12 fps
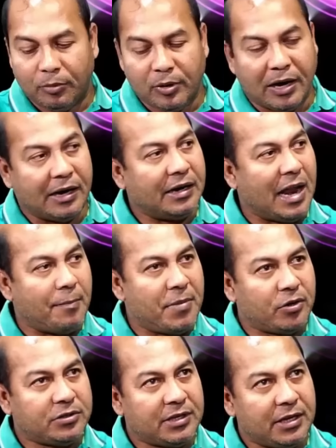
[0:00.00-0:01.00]
বুঝলাম নাম্বার
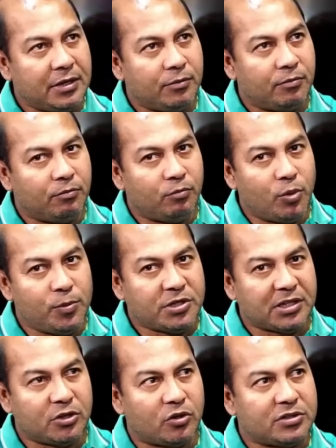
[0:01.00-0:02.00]
হয়েছে ভুবলির
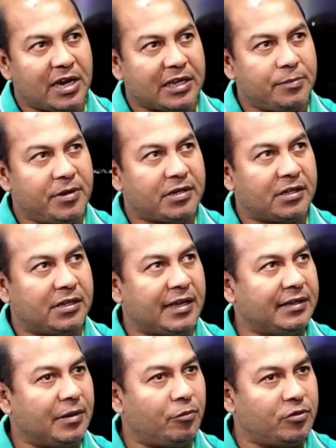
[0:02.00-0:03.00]
সাথে যখন সাকিবের সাথে
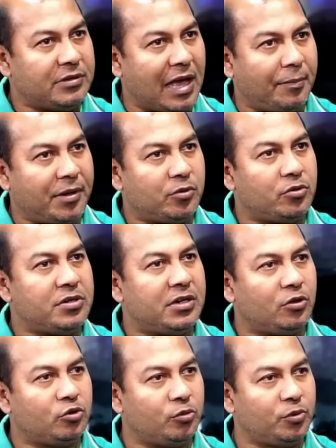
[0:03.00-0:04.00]
গ্যাঞ্জাম হয়েছে আমার দুই তিনটা
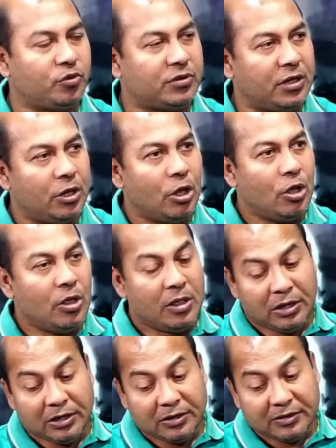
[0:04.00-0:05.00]
জন ছবি করছে
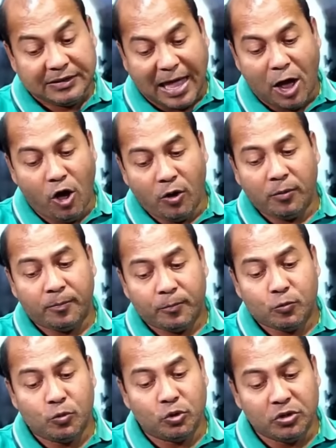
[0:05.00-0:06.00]
তাও
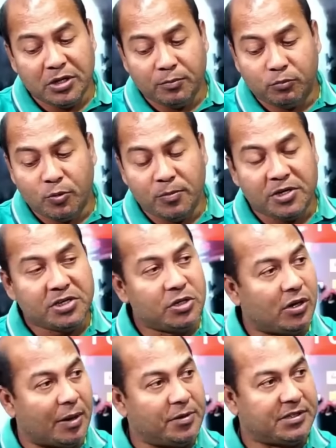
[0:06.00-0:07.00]
কোনোদিন ভুবলির
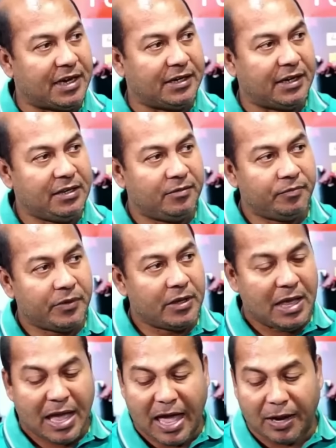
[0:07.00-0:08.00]
শিটুল আমি চাই নাই
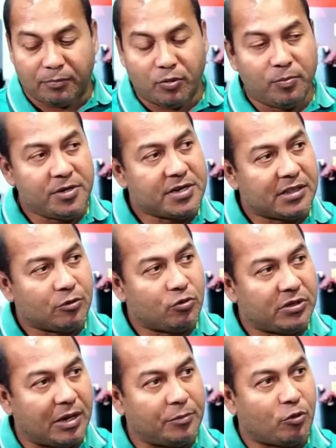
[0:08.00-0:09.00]
আর ভুবনির সাথে
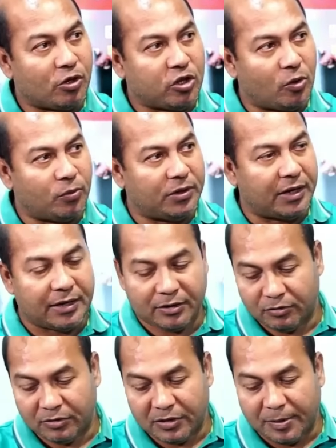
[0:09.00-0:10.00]
কোনোদিন আমি কথাও বলি নাই
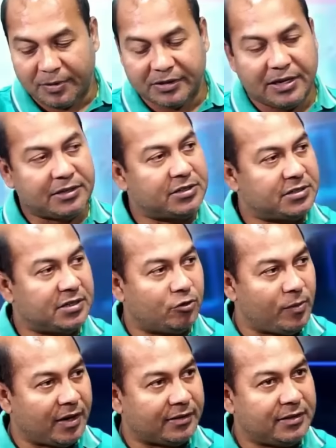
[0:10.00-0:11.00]
আমার যে অ্যাসিস্ট্যান্ট
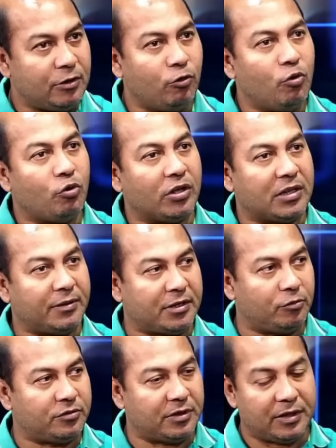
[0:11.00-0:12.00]
রোমান আছে ও কথাবার্তা
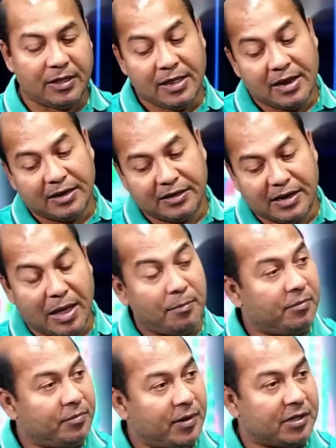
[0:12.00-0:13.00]
বলছে নাম
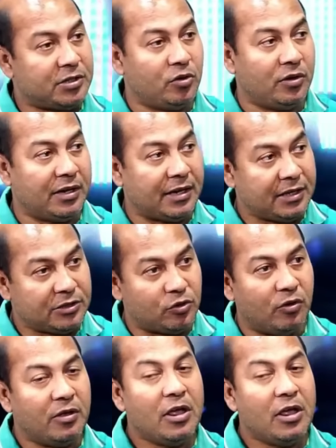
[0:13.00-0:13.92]
ছিল এ ছিল